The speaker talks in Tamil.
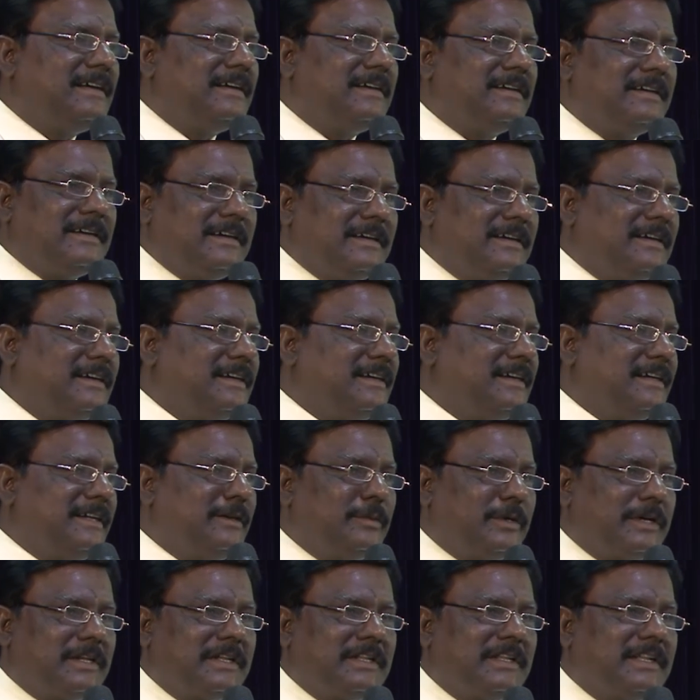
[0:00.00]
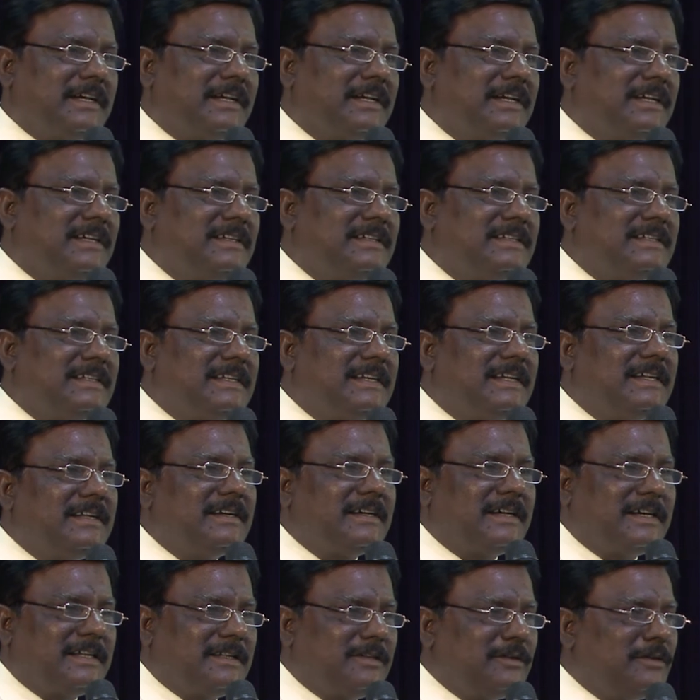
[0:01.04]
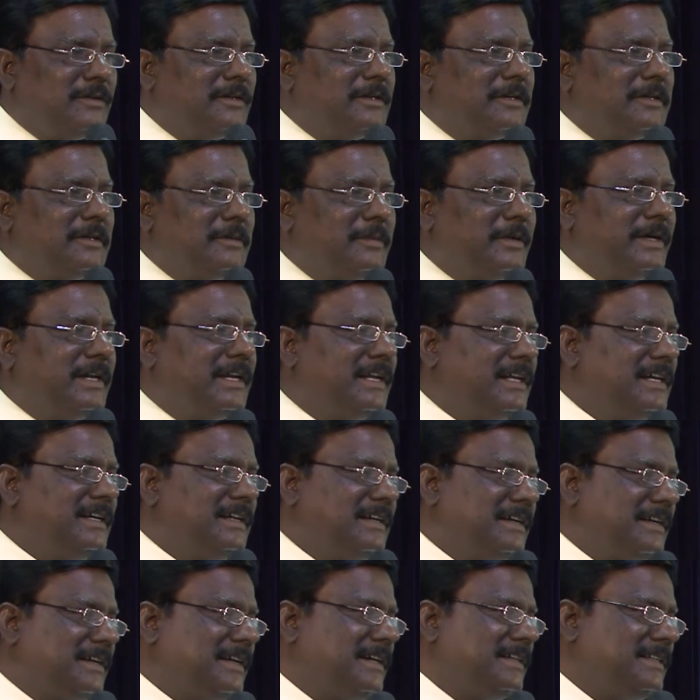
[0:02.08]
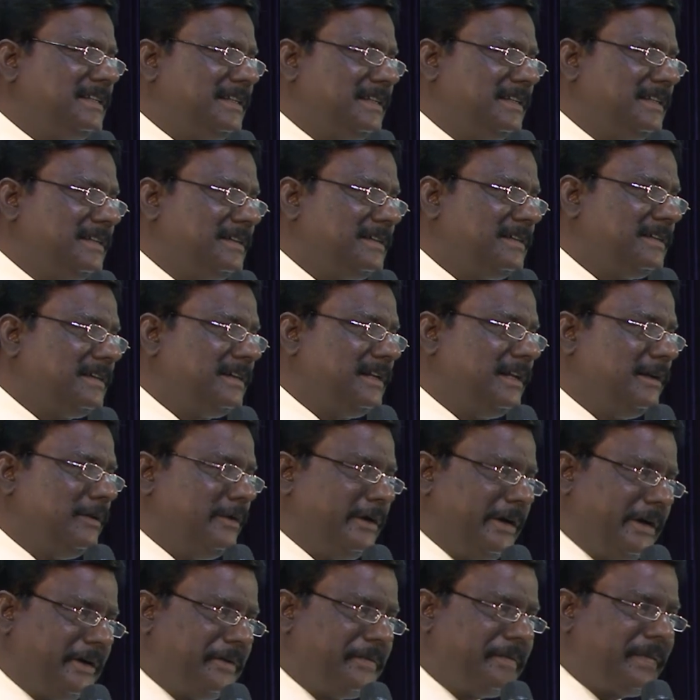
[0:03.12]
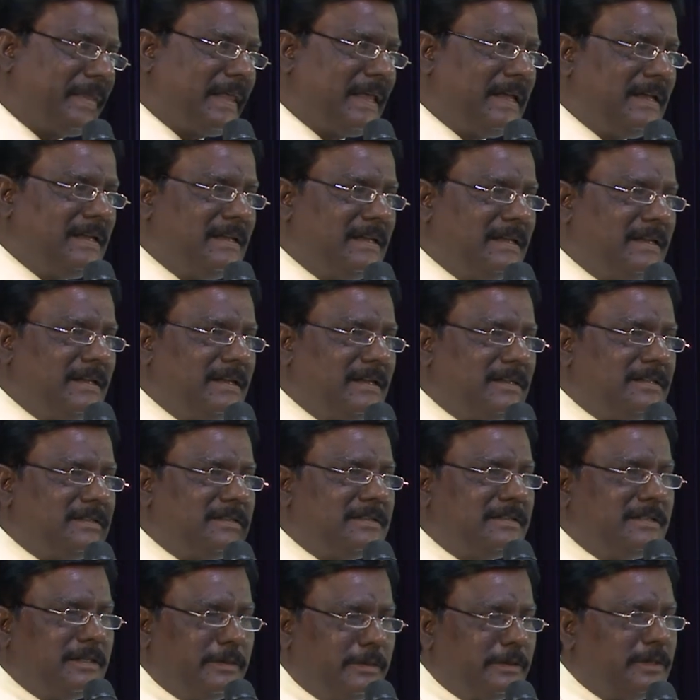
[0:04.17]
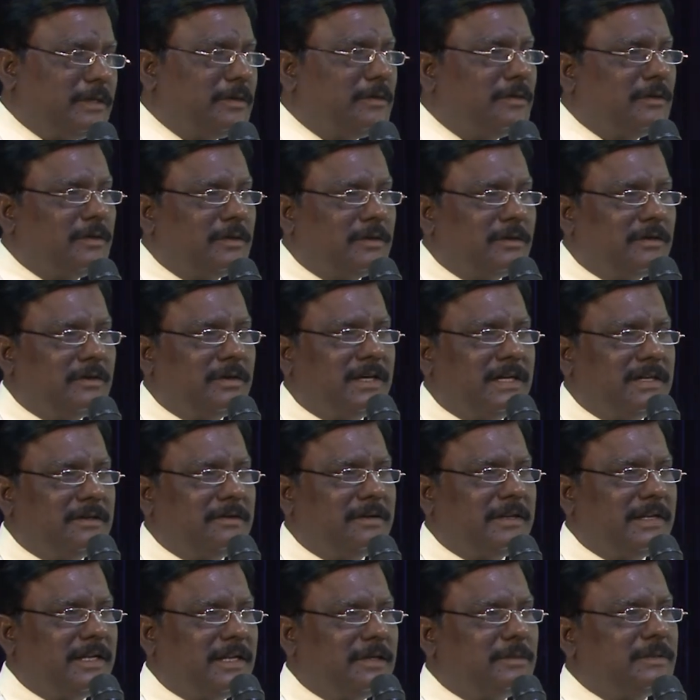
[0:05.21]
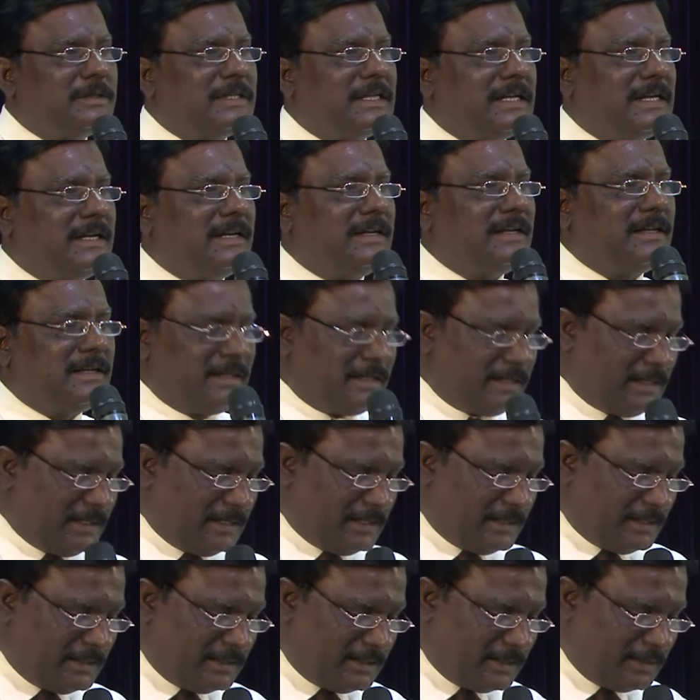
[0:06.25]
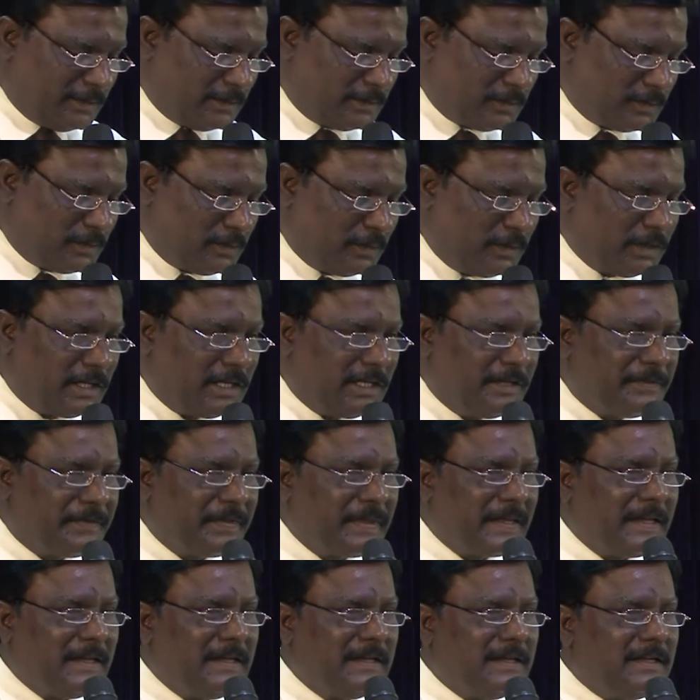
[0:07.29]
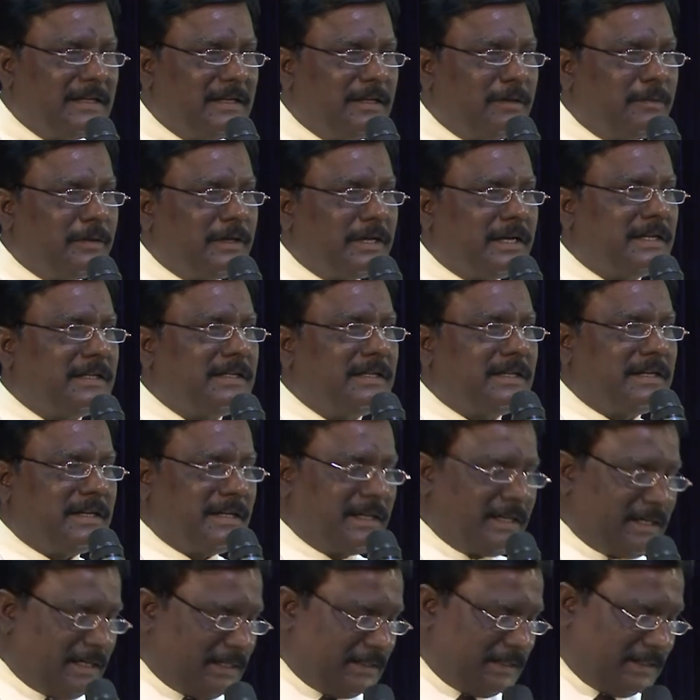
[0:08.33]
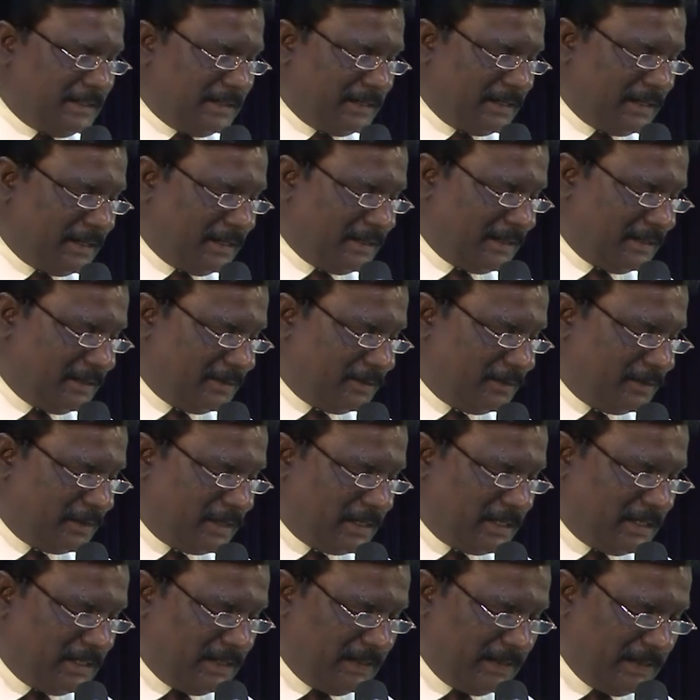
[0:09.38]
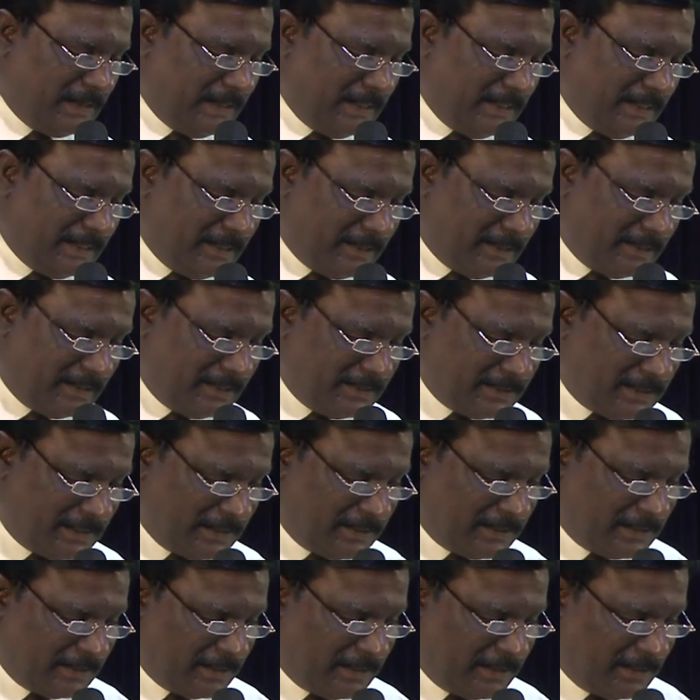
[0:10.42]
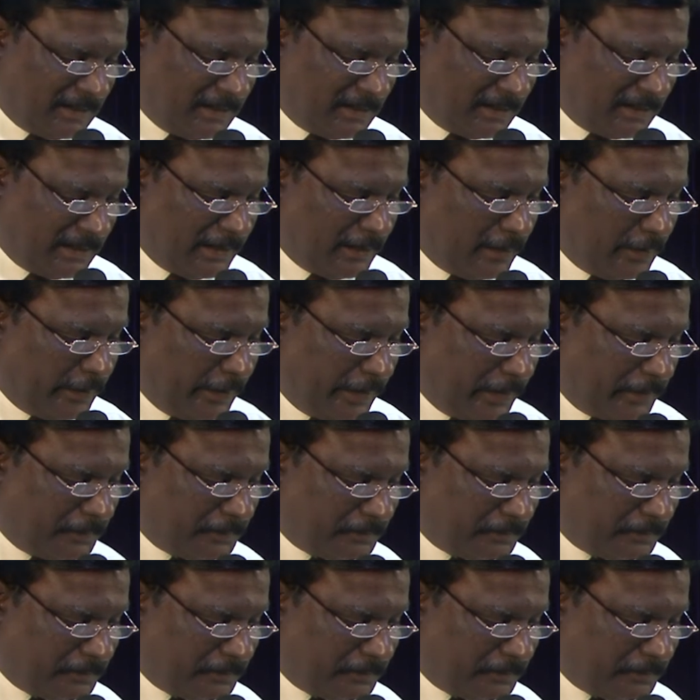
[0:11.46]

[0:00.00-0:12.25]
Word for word: அங்கே அடிபட்டிருந்தாங்க ஆனால் கத்தோடைய கிருபை என்னை காத்தது அலையிலுயா ஸோ ஜெபித்த கூட ஆண்டோடைய நாமத்தினால நன்றியை நான் தெரிவித்துக் கொள்கிறேன் இப்படி கத்தர் என்னை காத்ததுக்காக ஆண்டோருக்கு நன்றி செலுத்துக்கிறேன் ஹலெலுயா